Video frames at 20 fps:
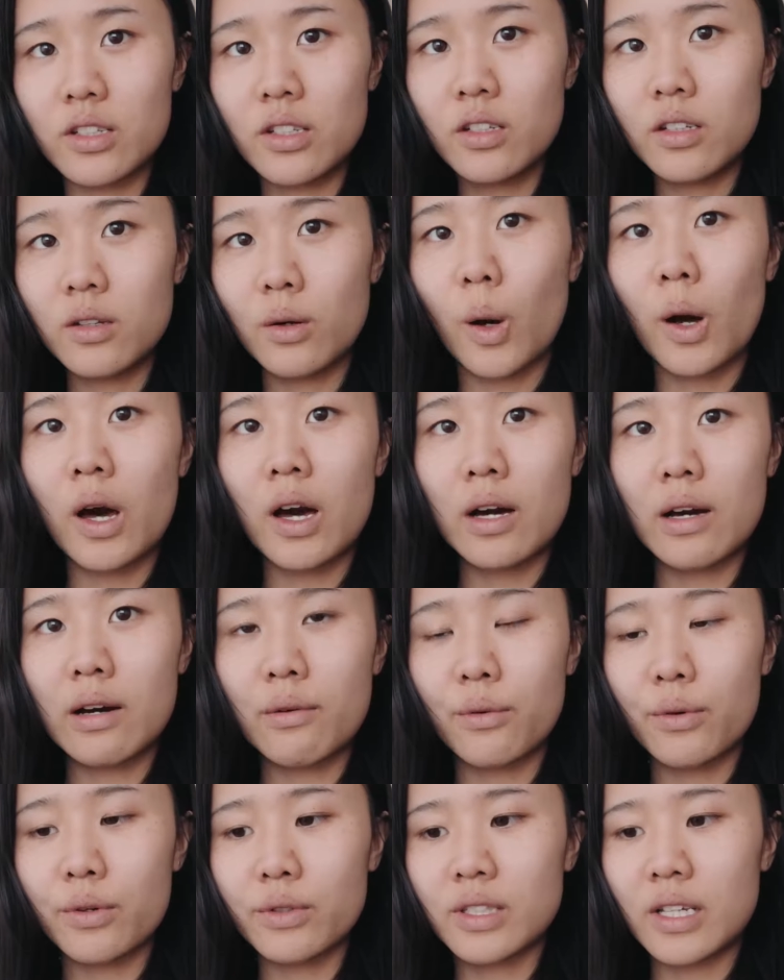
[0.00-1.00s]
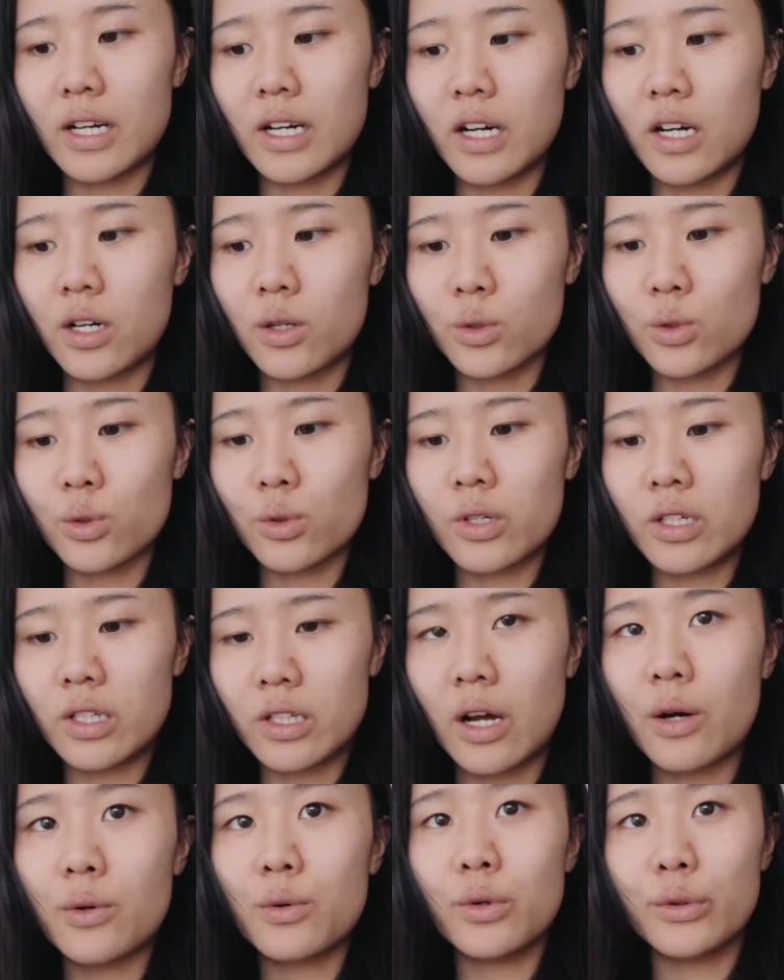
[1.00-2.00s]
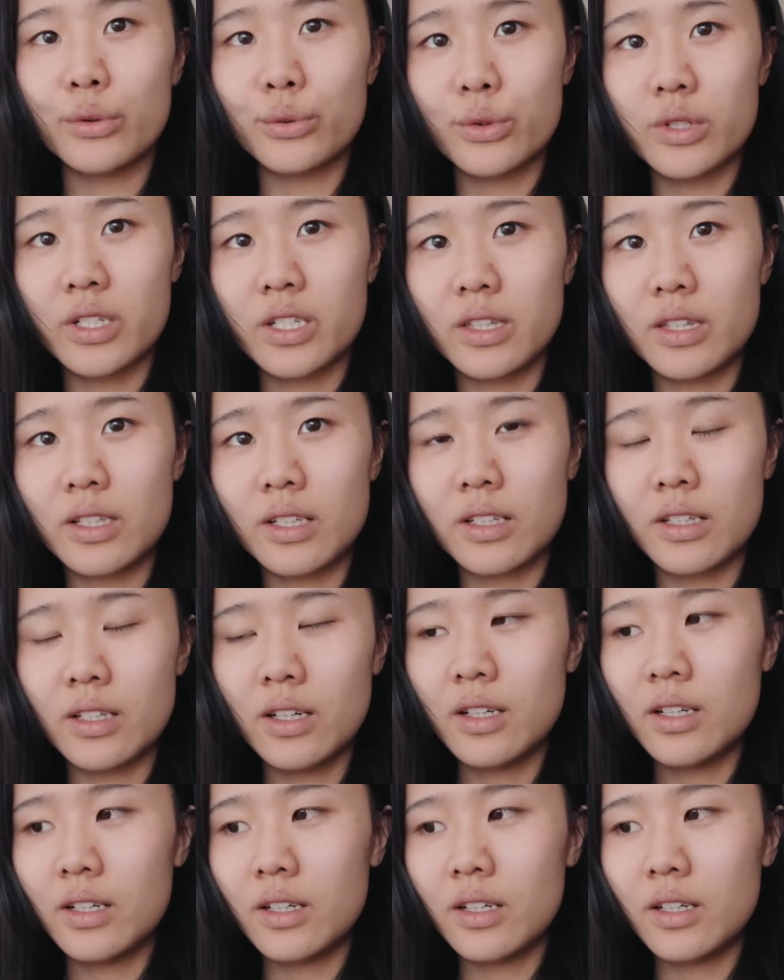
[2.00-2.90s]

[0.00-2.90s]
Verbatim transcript: 间的话，我想要做一套阅读真题。